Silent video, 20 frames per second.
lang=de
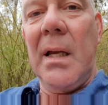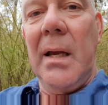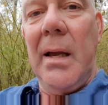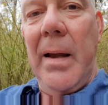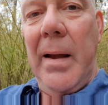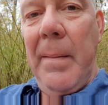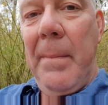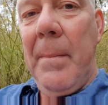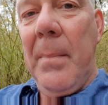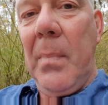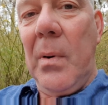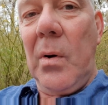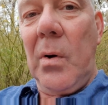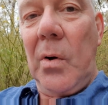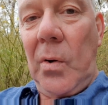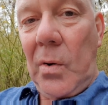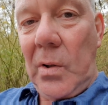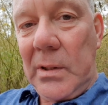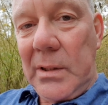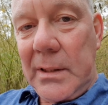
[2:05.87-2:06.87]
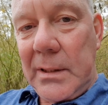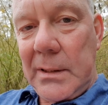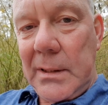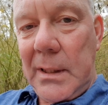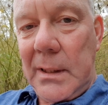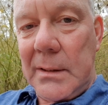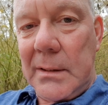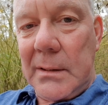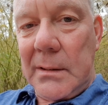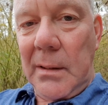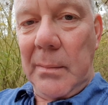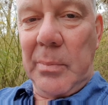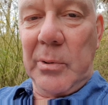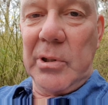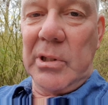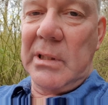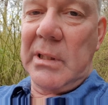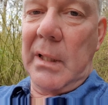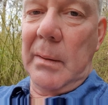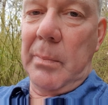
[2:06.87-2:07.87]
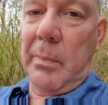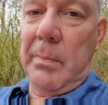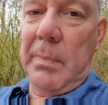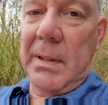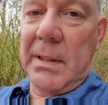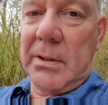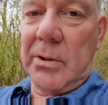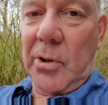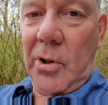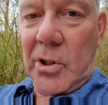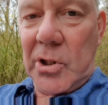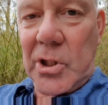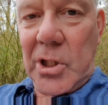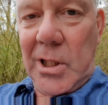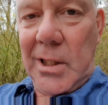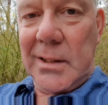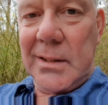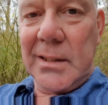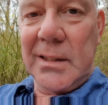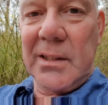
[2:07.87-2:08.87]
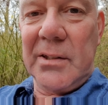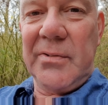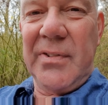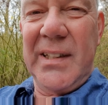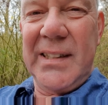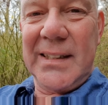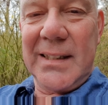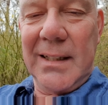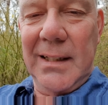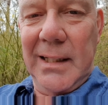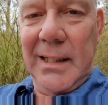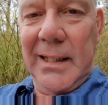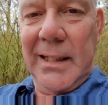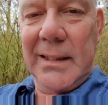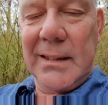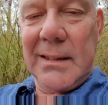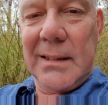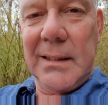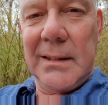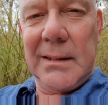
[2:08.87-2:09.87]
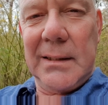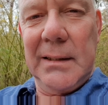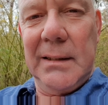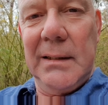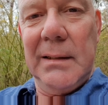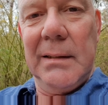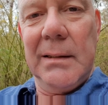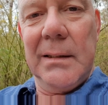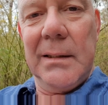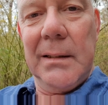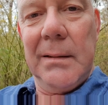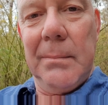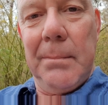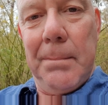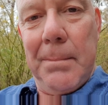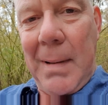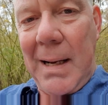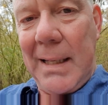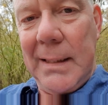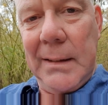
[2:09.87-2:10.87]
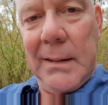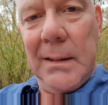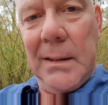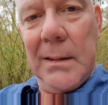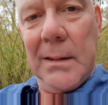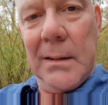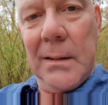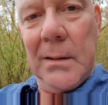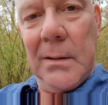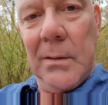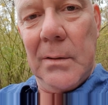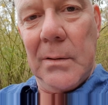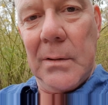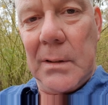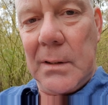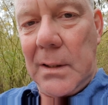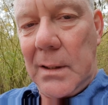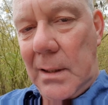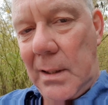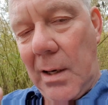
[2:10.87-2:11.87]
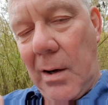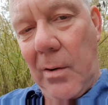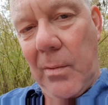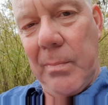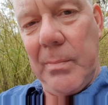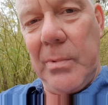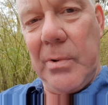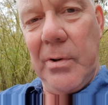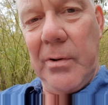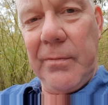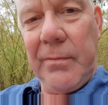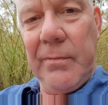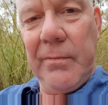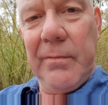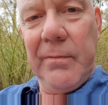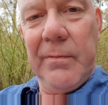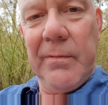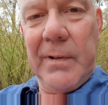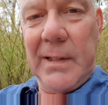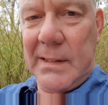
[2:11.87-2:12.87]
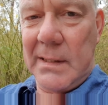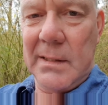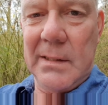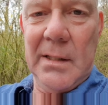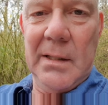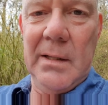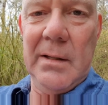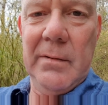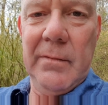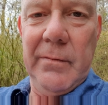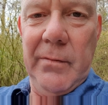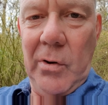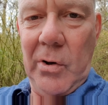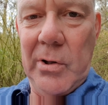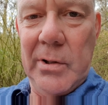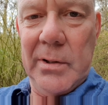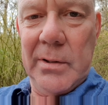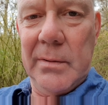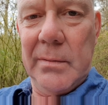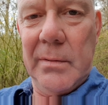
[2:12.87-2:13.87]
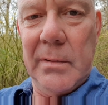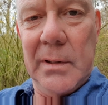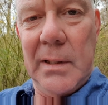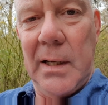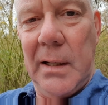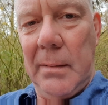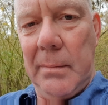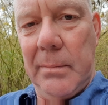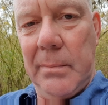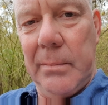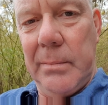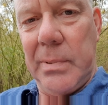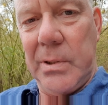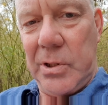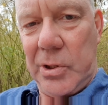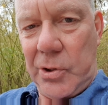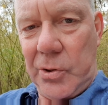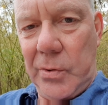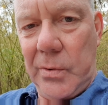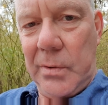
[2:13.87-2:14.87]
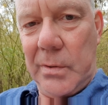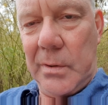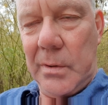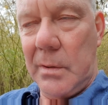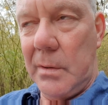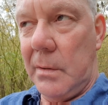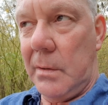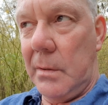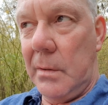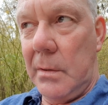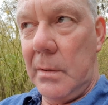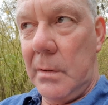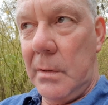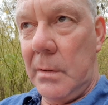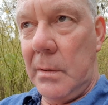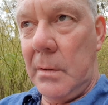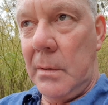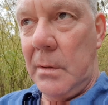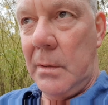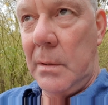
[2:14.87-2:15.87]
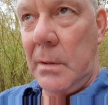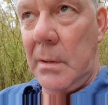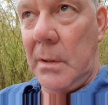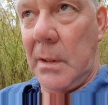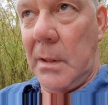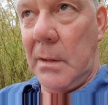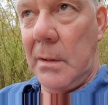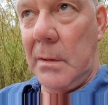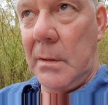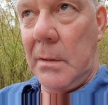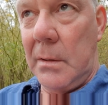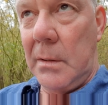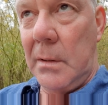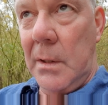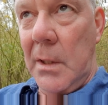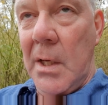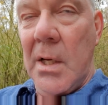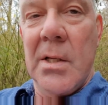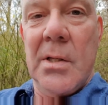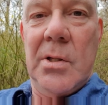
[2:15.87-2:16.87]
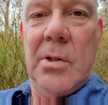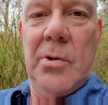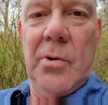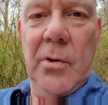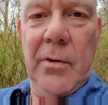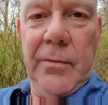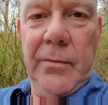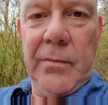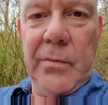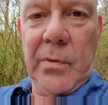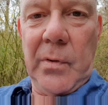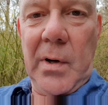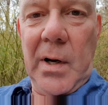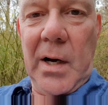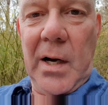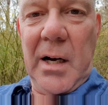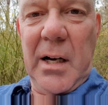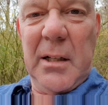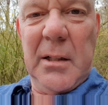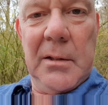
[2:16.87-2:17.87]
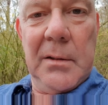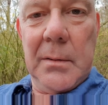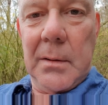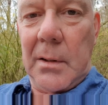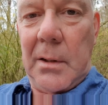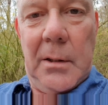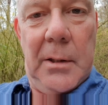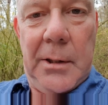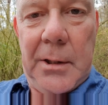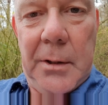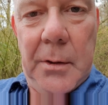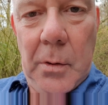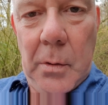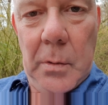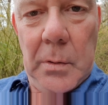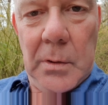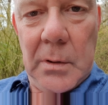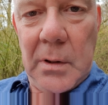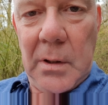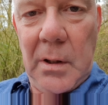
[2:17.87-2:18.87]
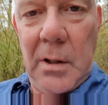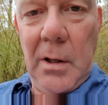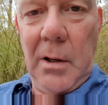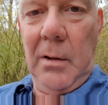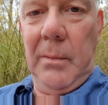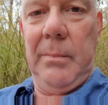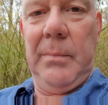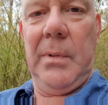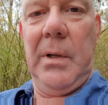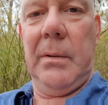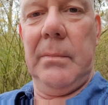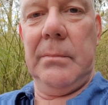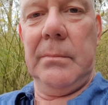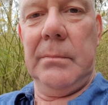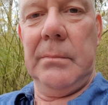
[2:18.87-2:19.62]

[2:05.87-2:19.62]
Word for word: Im Grundgesetz der Bundesrepublik Deutschland ist festgelegt, dass sie meinen und glauben dürfen, was sie wollen. Ja, bitteschön. Ja. Sie dürfen sogar an Religionen glauben, ne?